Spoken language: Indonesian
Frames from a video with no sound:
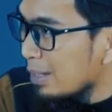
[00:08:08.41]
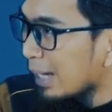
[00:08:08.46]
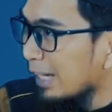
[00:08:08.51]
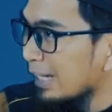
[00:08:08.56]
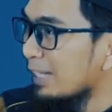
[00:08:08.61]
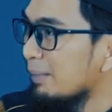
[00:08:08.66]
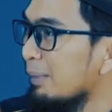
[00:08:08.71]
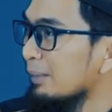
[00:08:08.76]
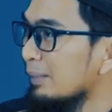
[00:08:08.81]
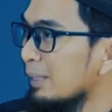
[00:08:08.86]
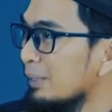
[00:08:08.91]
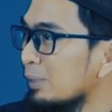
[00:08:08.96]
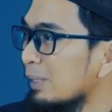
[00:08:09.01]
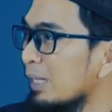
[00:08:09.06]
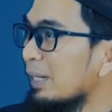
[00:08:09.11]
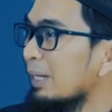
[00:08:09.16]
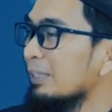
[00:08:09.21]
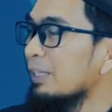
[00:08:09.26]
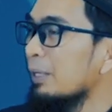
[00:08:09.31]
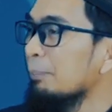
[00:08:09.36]
Kalimat
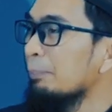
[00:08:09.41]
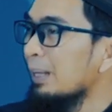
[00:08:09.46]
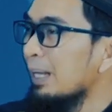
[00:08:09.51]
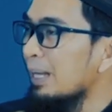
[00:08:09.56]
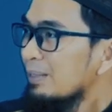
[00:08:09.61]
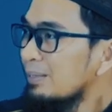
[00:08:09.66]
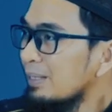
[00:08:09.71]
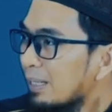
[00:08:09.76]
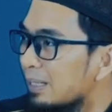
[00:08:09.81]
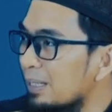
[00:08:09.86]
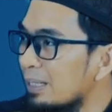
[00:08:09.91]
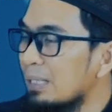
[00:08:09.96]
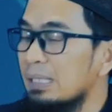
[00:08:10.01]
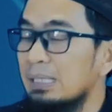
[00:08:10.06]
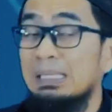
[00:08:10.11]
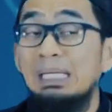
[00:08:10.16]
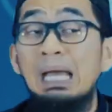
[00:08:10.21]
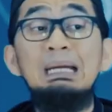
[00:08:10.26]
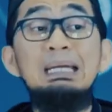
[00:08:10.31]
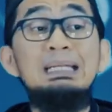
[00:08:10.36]
itu yang kita
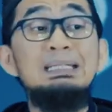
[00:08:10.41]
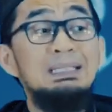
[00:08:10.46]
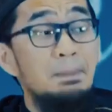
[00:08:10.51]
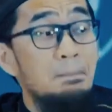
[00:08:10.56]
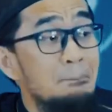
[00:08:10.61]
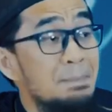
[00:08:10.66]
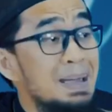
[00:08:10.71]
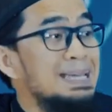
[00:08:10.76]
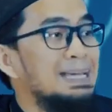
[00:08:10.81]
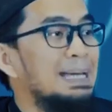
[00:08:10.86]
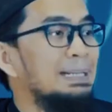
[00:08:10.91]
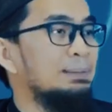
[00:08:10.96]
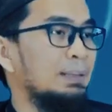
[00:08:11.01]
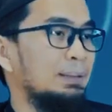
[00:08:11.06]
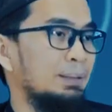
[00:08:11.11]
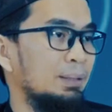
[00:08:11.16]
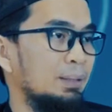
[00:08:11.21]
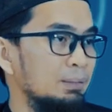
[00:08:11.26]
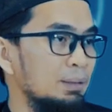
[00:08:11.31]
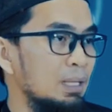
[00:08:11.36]
pelajari, yang
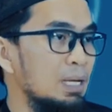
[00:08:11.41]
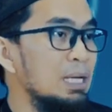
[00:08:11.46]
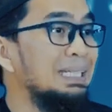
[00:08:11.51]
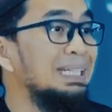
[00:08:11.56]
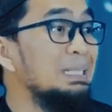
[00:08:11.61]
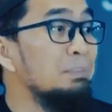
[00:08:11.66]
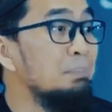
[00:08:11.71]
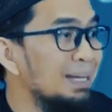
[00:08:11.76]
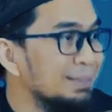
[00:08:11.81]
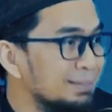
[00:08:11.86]
disampaikan oleh Allah,